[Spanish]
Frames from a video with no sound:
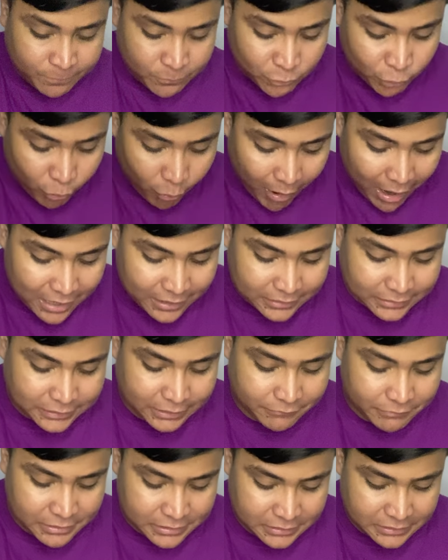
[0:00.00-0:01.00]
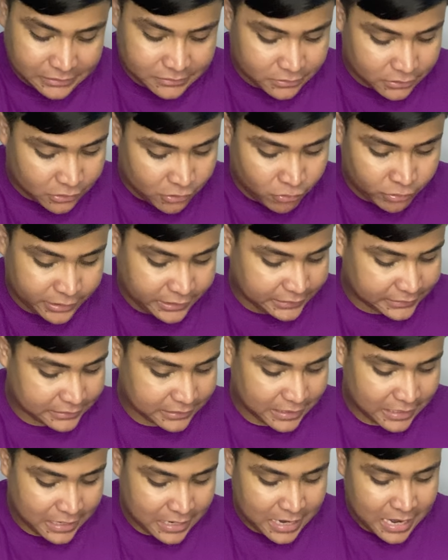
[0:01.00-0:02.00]
Duarte,
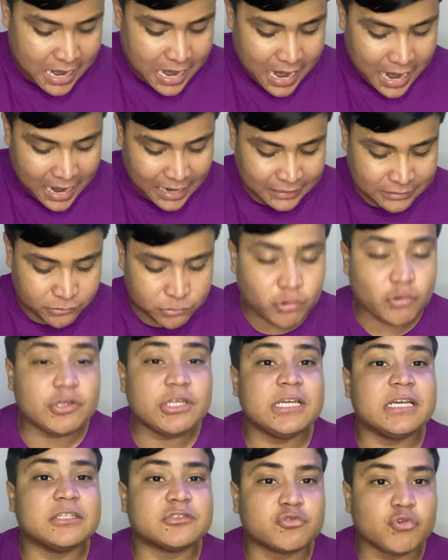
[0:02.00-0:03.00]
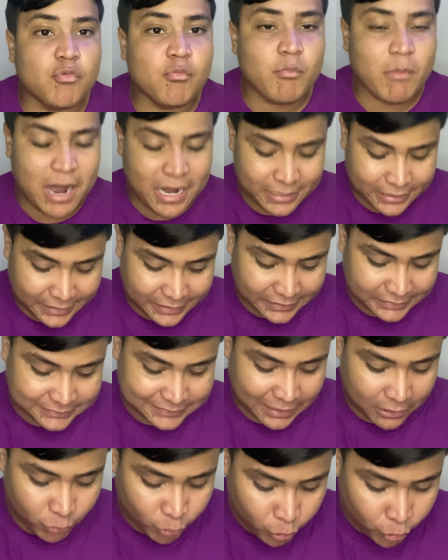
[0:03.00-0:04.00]
bendiciones. Anthony Jesús Márquez,
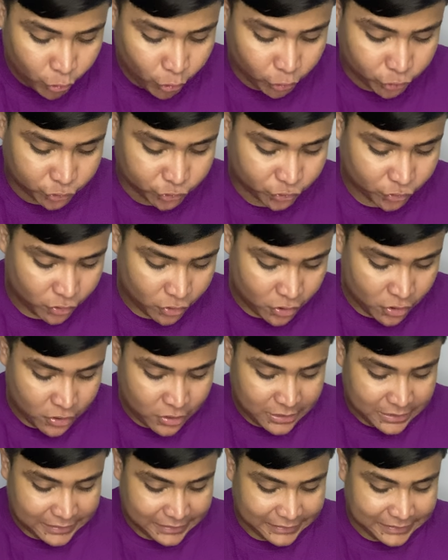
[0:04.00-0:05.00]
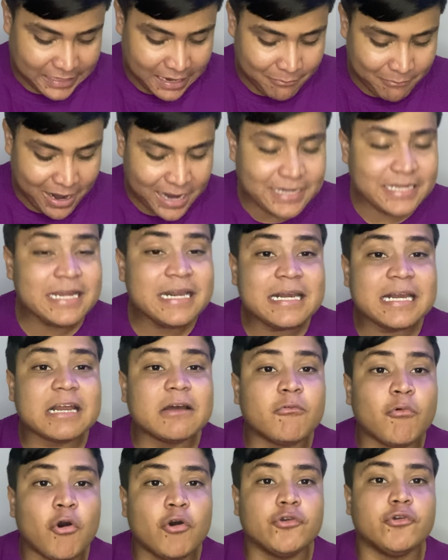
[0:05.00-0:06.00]
saludos. Damaris
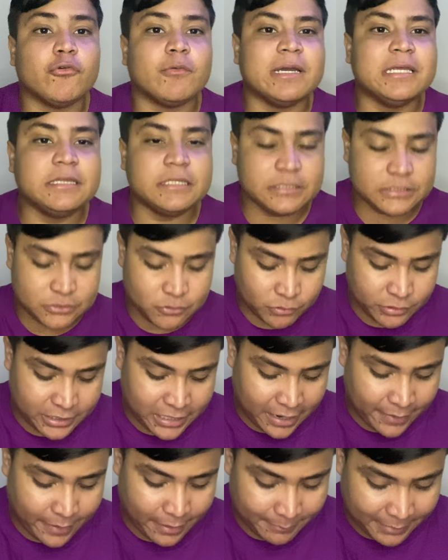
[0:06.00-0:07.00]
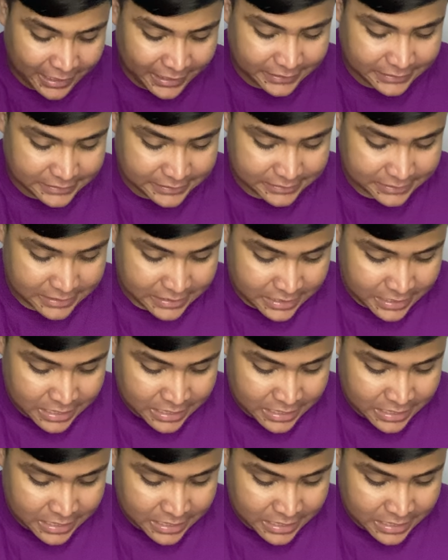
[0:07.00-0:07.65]
Rebollo, bendiciones a Damaris.